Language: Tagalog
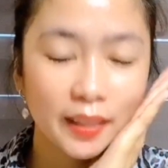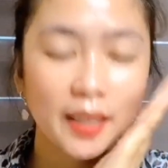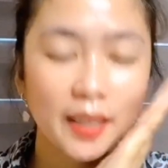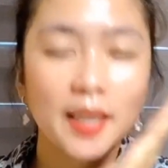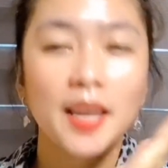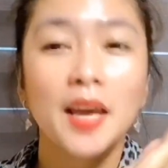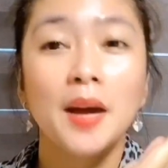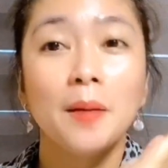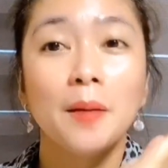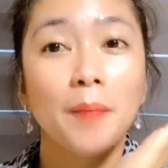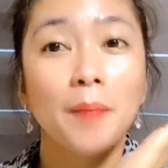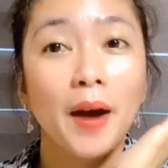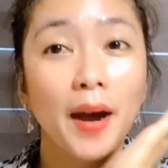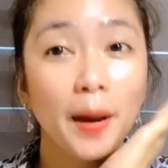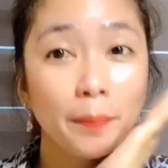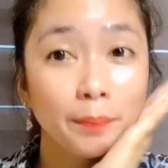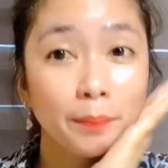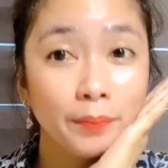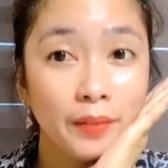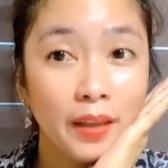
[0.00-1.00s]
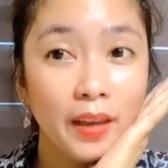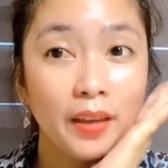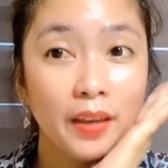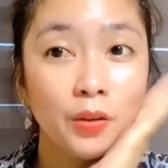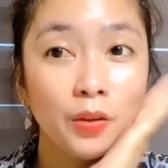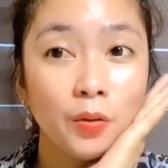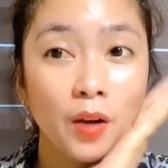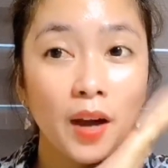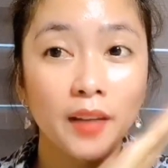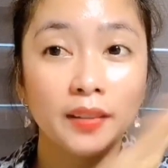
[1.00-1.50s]
mahapde yung
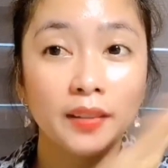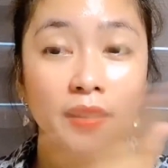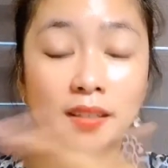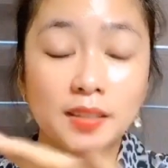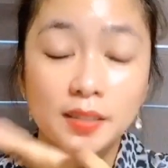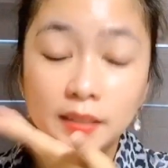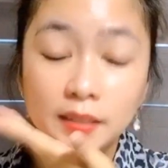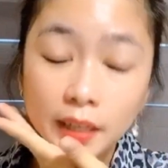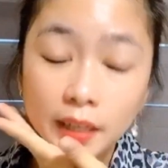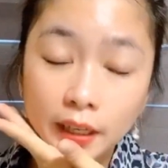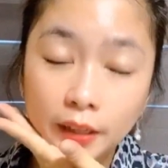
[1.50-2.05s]
ating skin.